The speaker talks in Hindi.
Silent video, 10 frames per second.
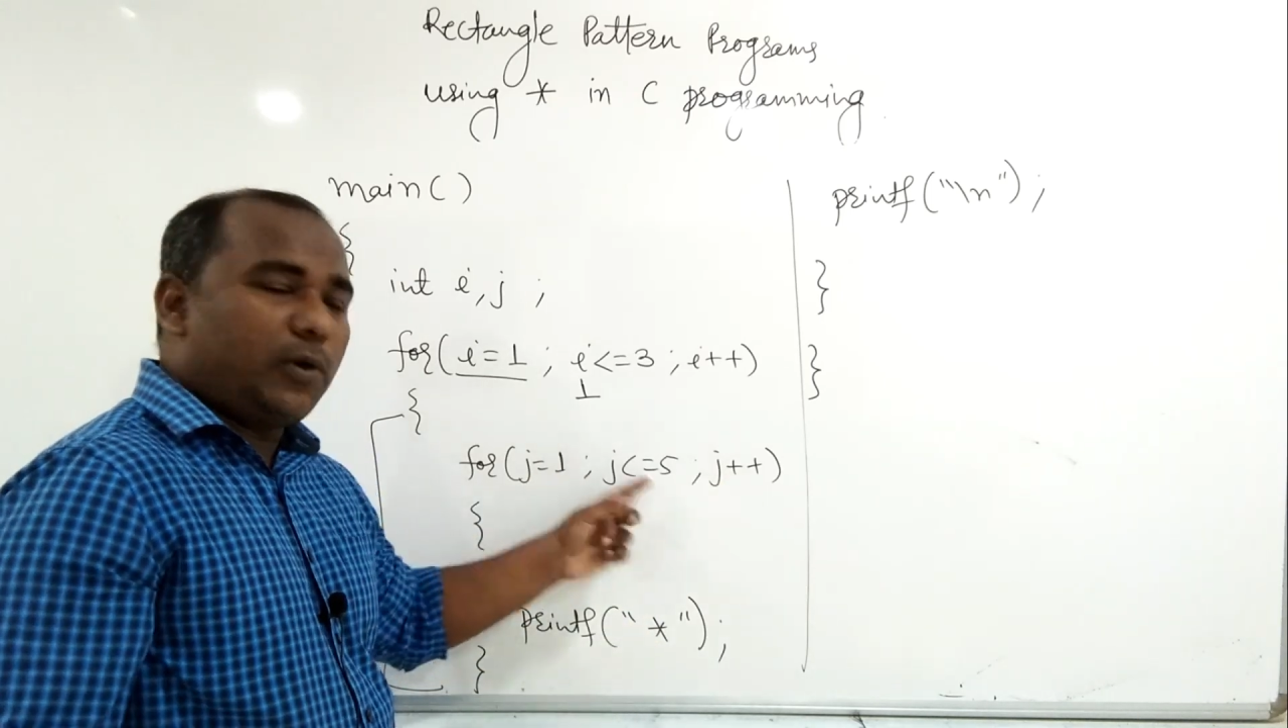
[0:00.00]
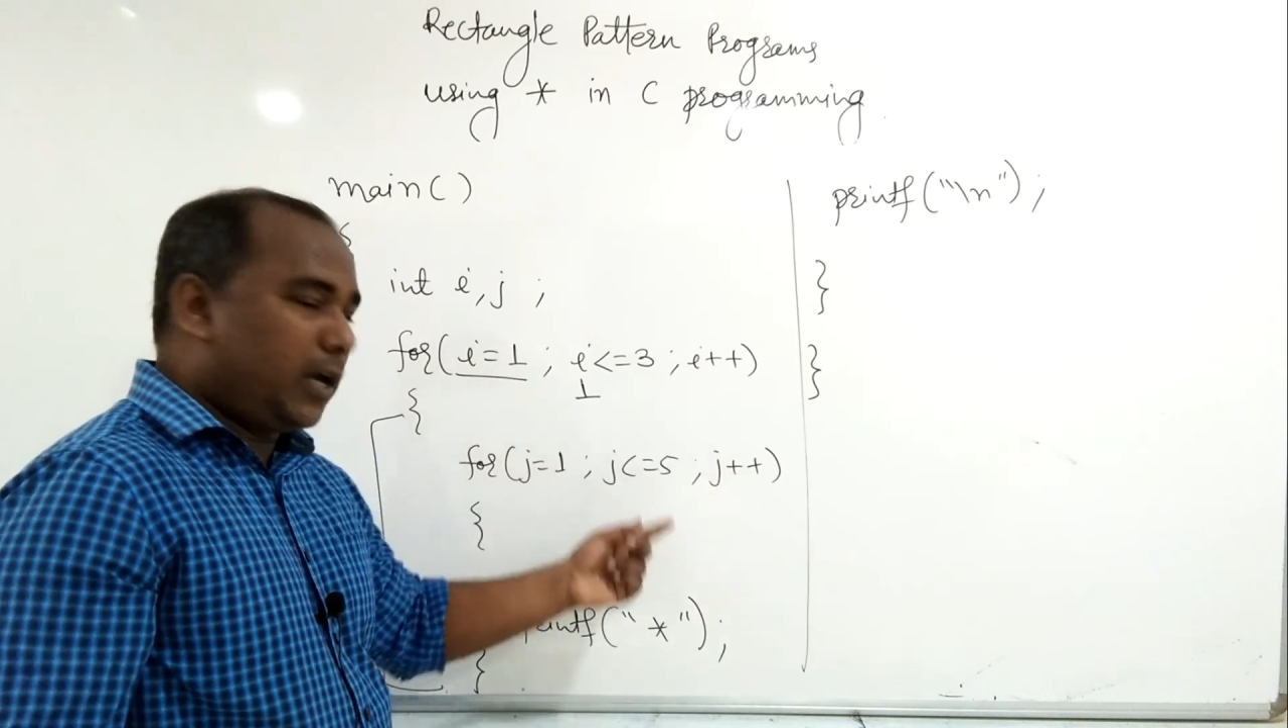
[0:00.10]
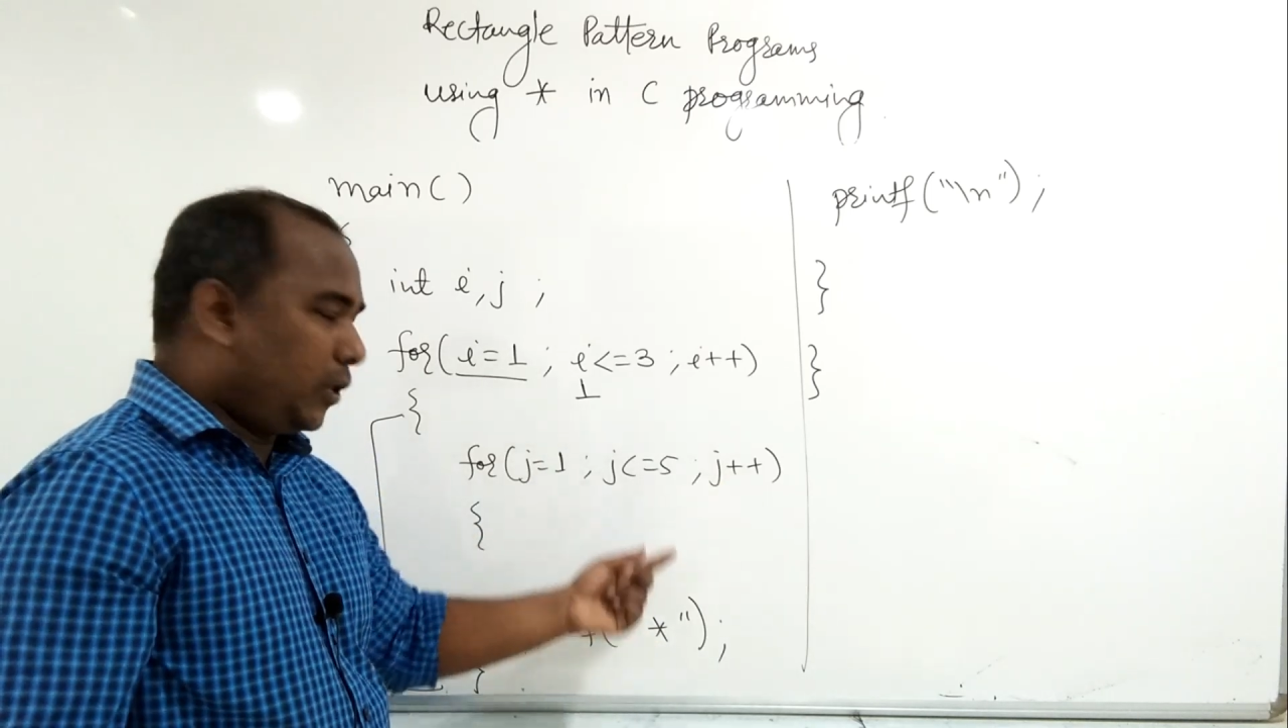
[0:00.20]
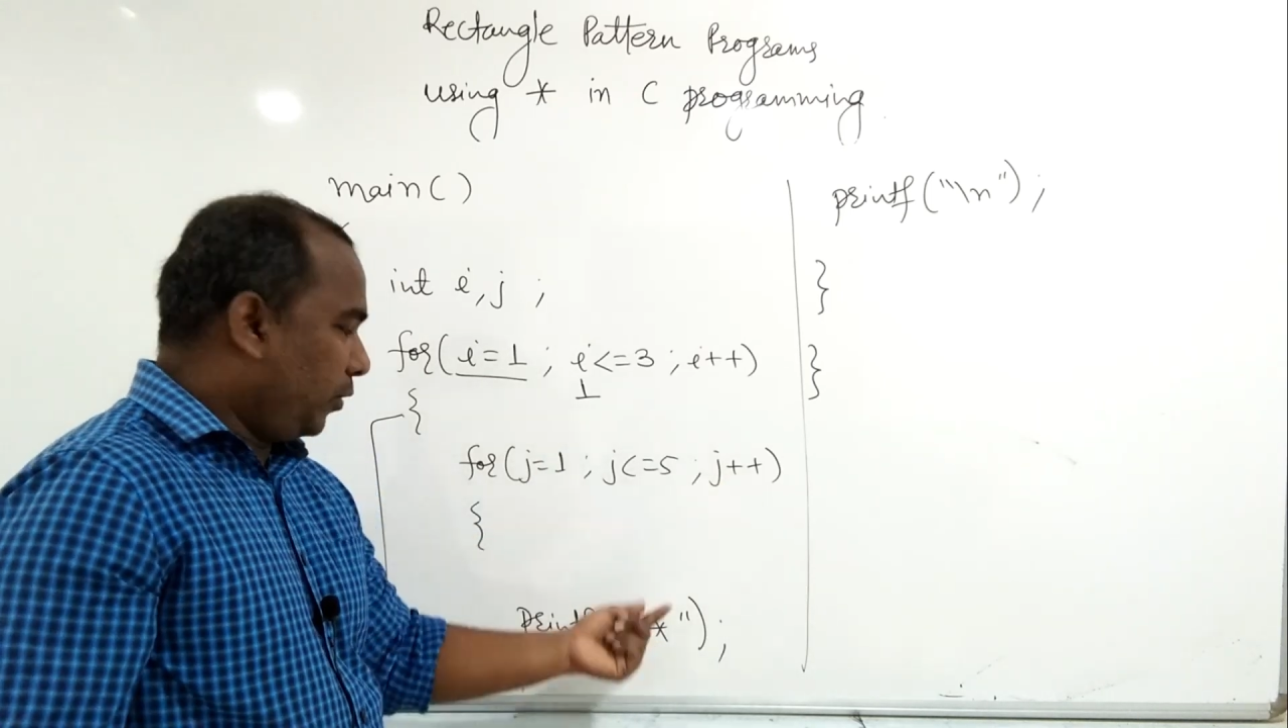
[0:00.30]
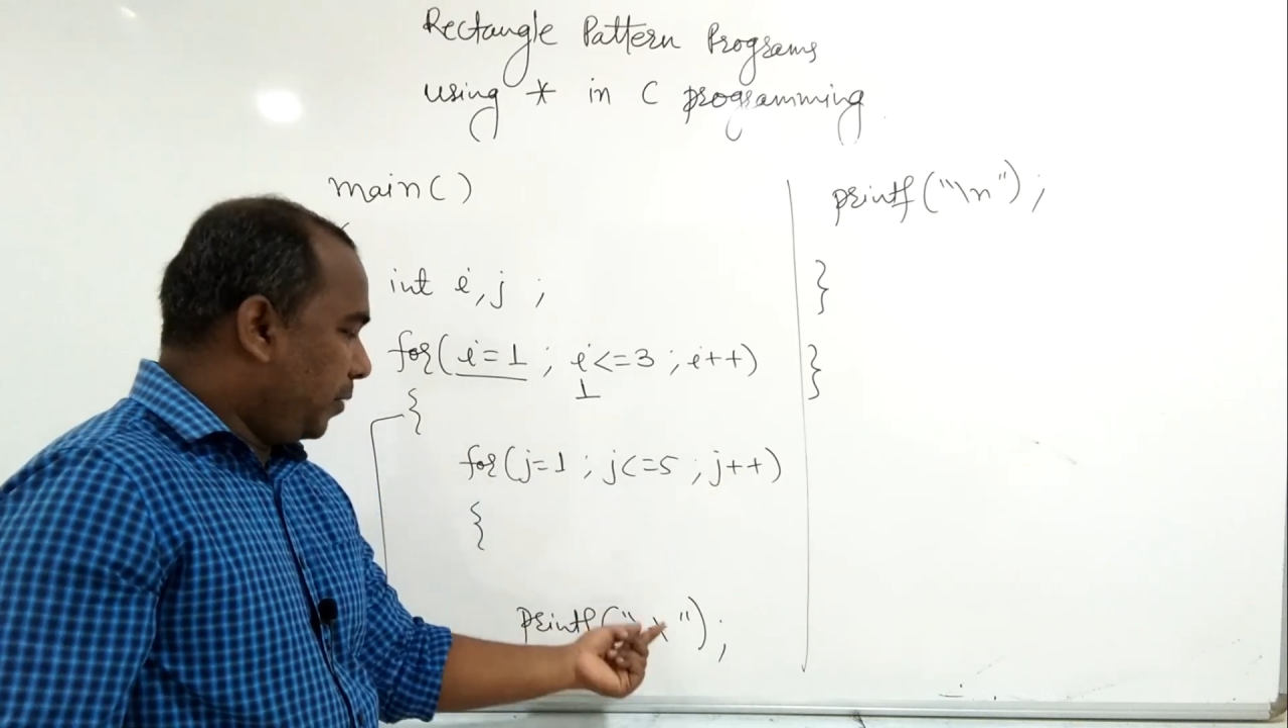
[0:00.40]

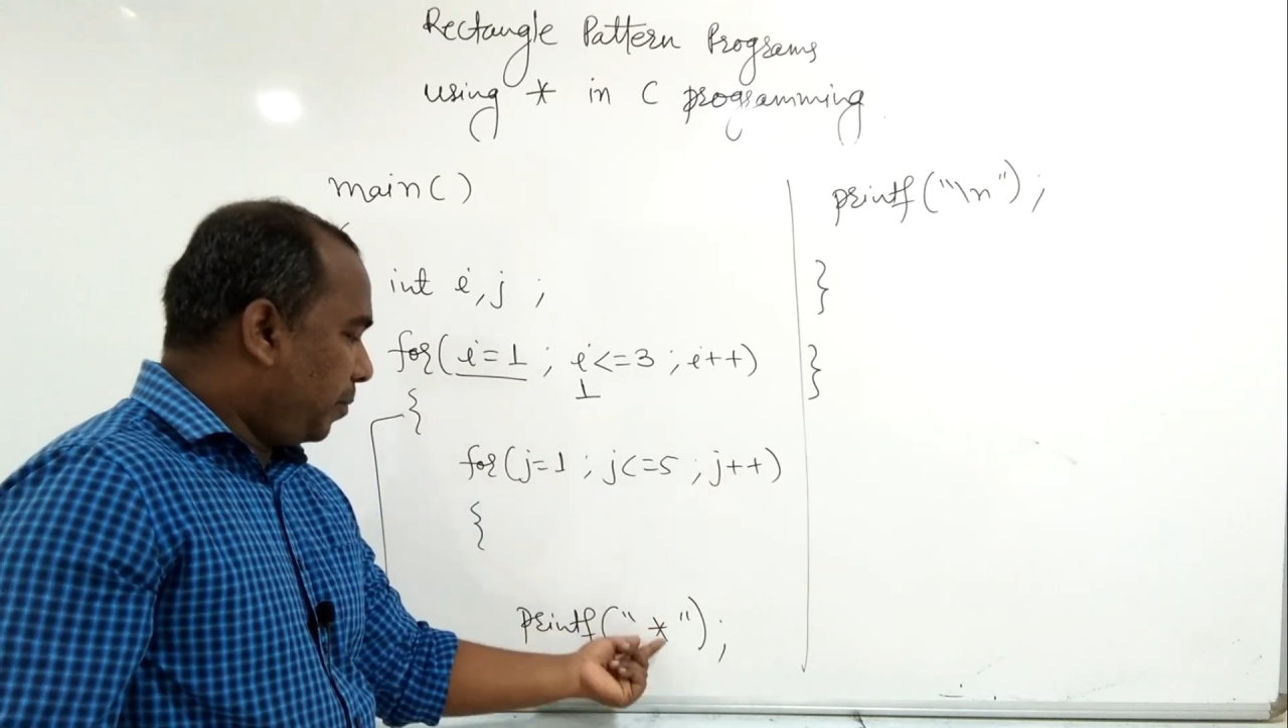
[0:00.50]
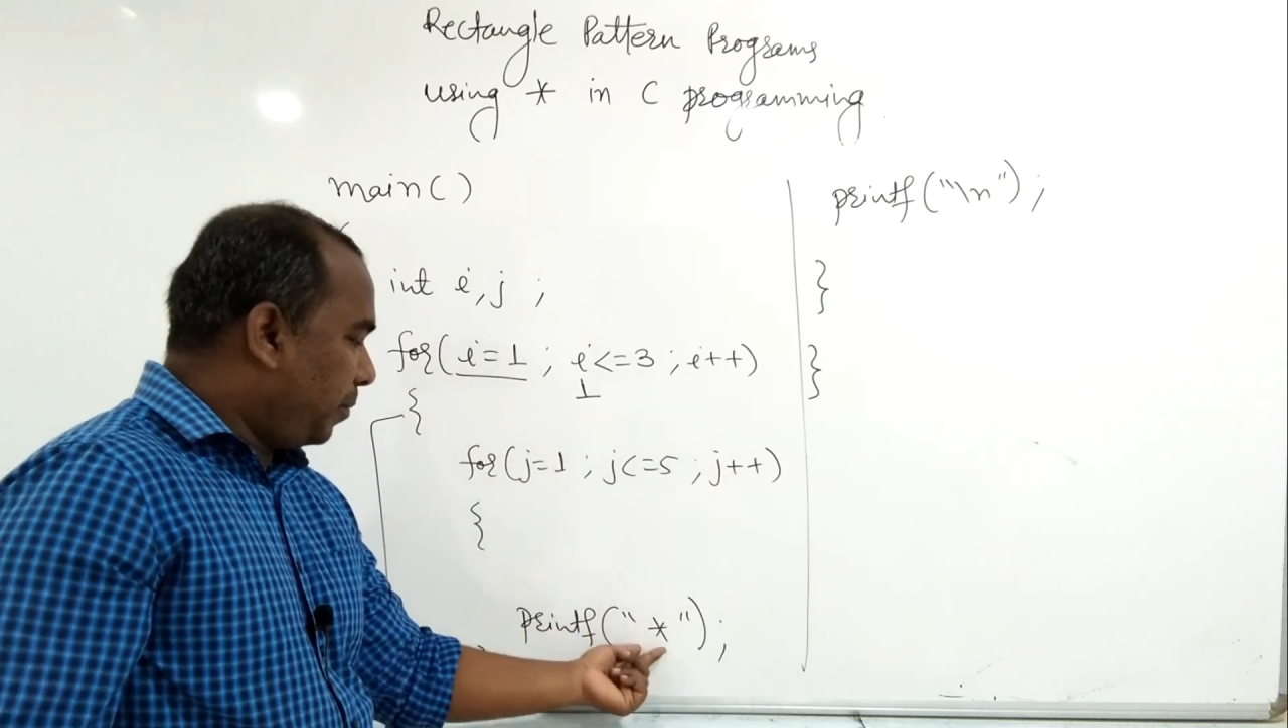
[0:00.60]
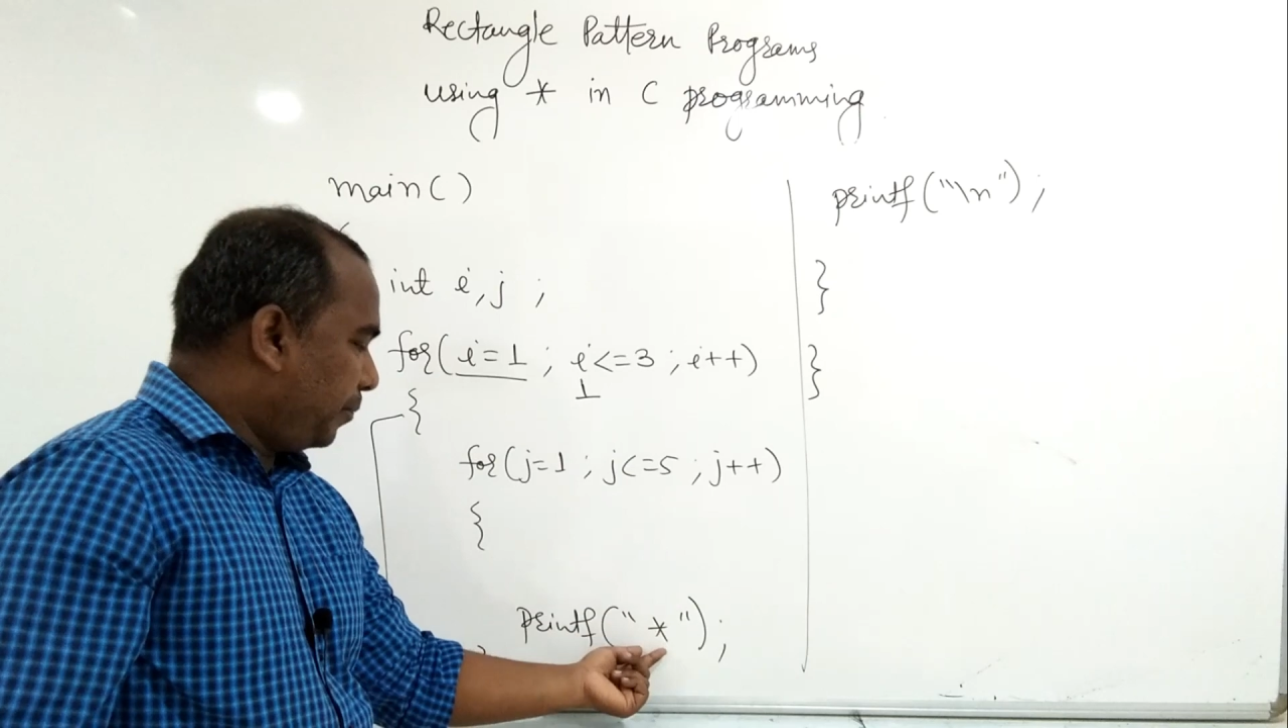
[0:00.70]
होगा तो ये